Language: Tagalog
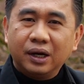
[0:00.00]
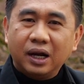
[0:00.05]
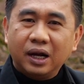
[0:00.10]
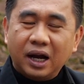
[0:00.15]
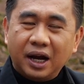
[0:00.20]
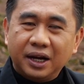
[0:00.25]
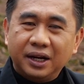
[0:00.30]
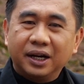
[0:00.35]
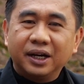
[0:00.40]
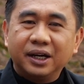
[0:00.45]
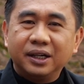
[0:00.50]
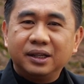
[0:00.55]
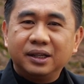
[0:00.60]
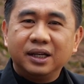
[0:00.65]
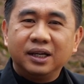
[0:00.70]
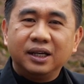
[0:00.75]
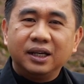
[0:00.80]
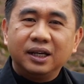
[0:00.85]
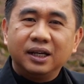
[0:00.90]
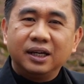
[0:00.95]

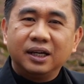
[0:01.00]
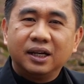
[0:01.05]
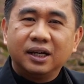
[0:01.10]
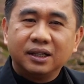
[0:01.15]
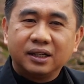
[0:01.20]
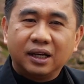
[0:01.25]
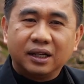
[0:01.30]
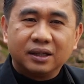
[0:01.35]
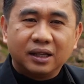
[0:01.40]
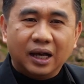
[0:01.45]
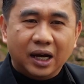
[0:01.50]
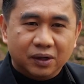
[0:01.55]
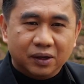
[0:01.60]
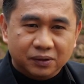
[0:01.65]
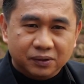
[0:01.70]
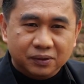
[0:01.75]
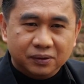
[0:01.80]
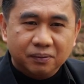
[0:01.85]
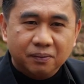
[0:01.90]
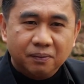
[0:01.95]
kadagiti
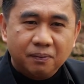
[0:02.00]
tattao.